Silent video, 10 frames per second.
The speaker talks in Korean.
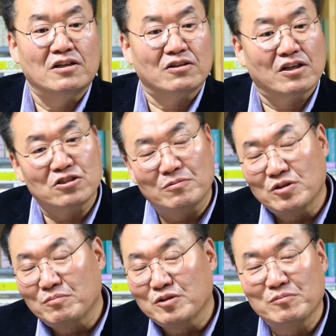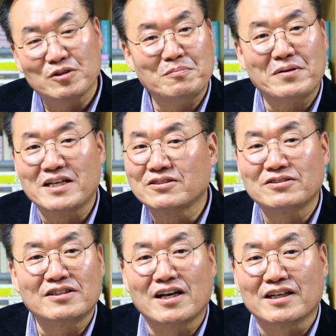그렇게 점점 점점
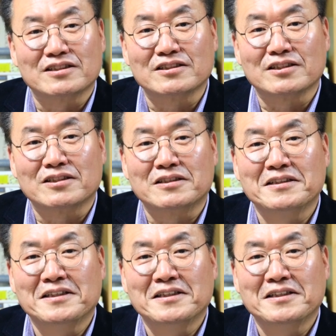빠져들어가는 거예요.